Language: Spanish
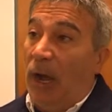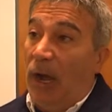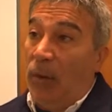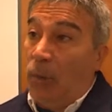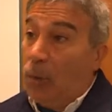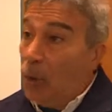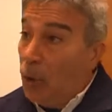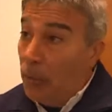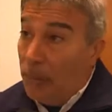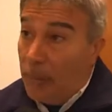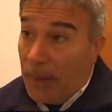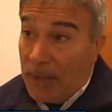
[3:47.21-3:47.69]

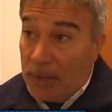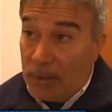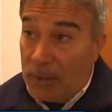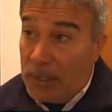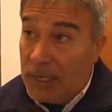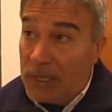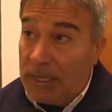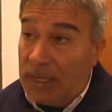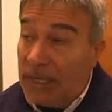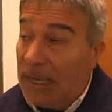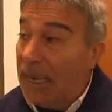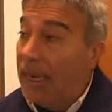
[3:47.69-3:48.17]
Europa,
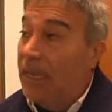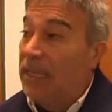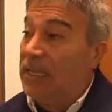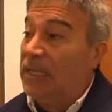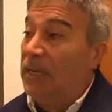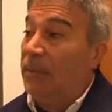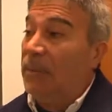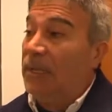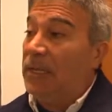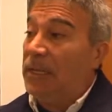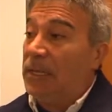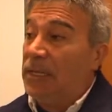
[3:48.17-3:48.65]
donde tienen las
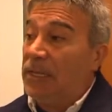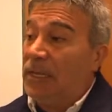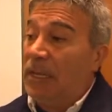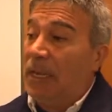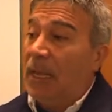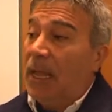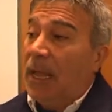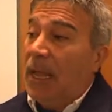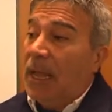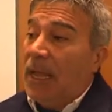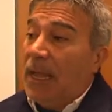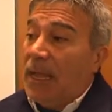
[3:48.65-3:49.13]
casas matrices,